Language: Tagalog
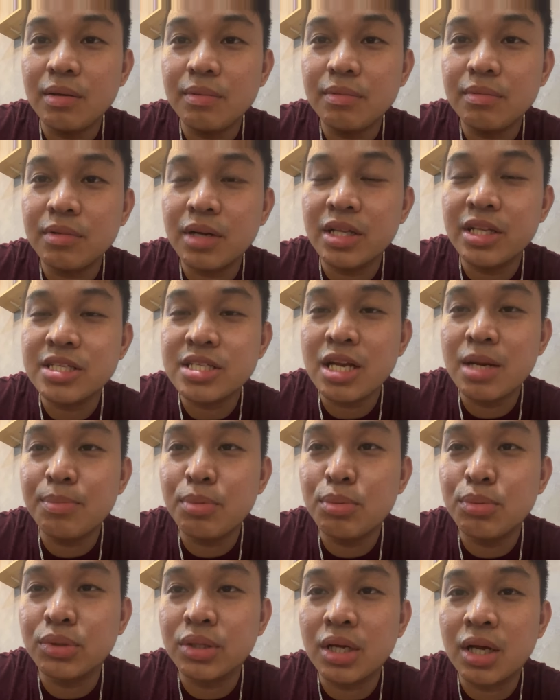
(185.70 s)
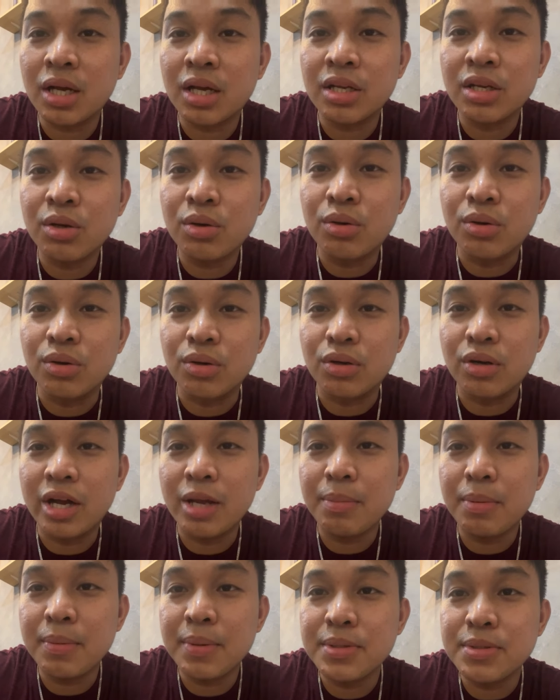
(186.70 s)
Ganda sana pumunta agad ng Hong Kong. Hi
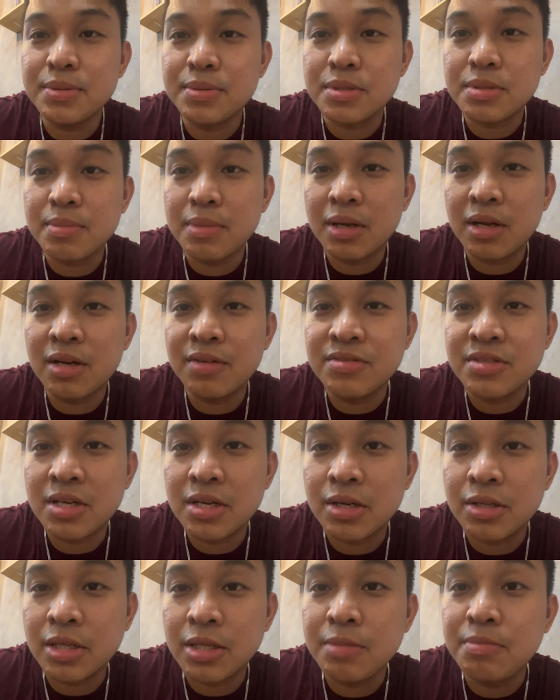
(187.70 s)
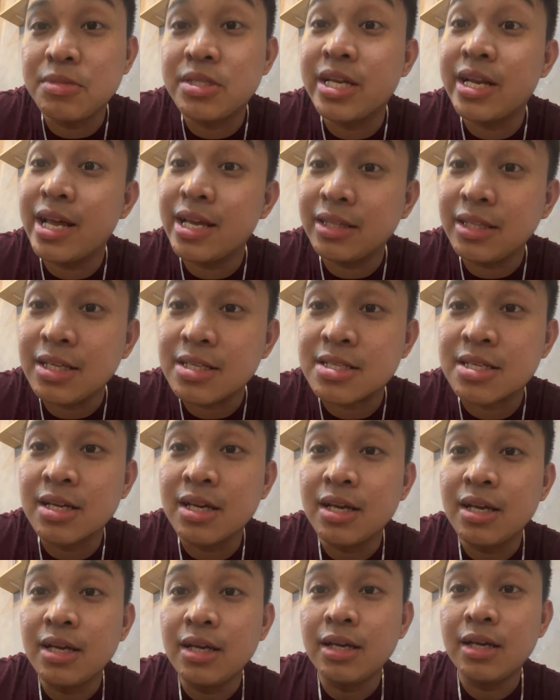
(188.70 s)
Papa Jones, mega love shoutout. Team Genetics
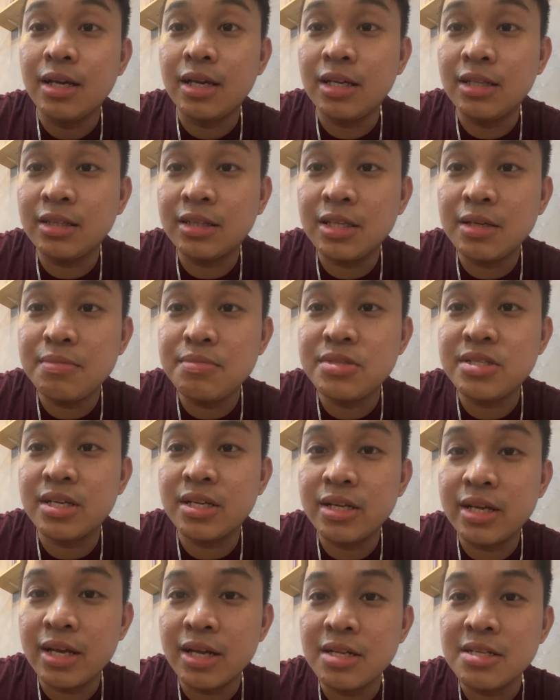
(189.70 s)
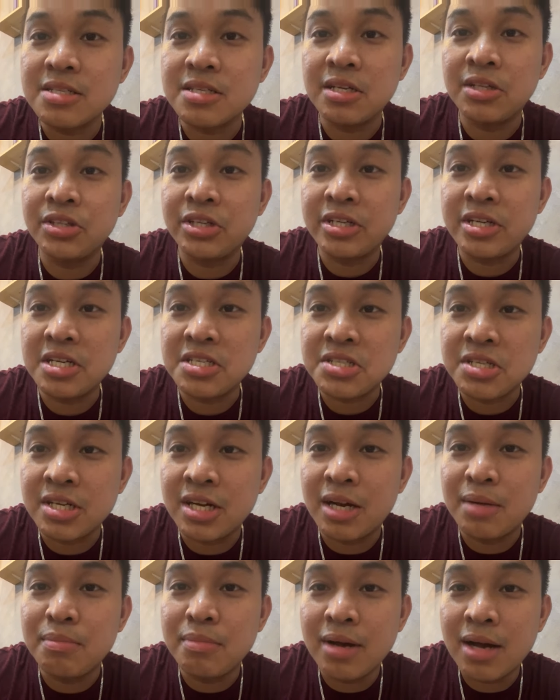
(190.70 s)
and Team Genels
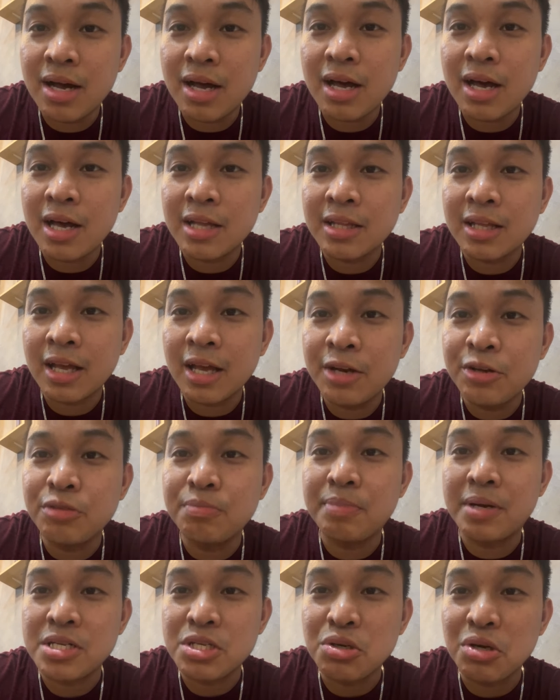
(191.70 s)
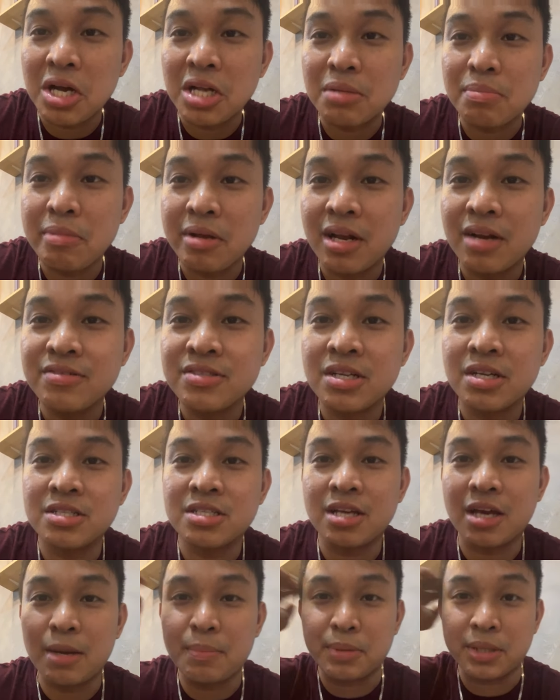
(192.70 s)
International. Mga kakakanod, pasok at mega love shoutout
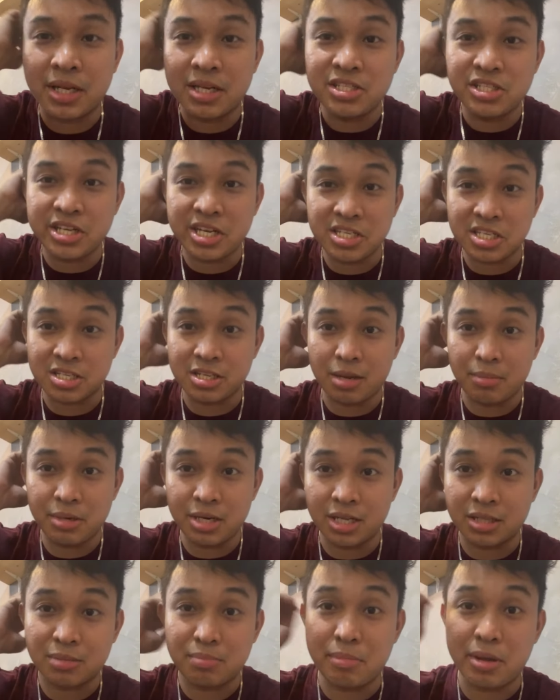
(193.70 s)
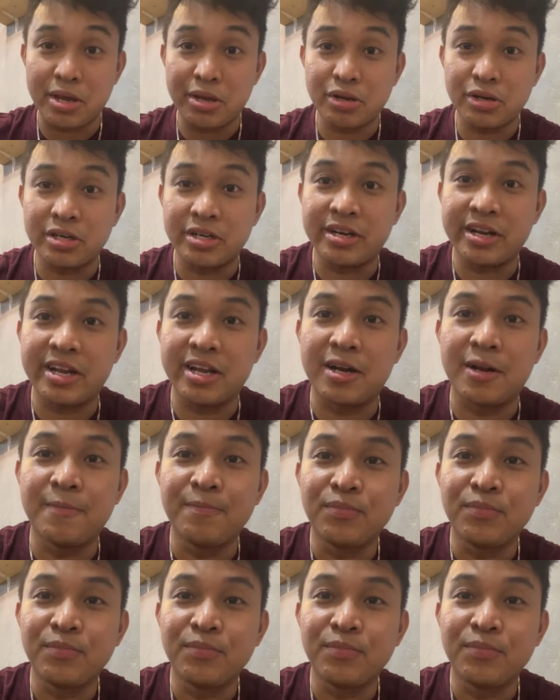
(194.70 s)
sa Kapitan Jens namin at Mayor Nell.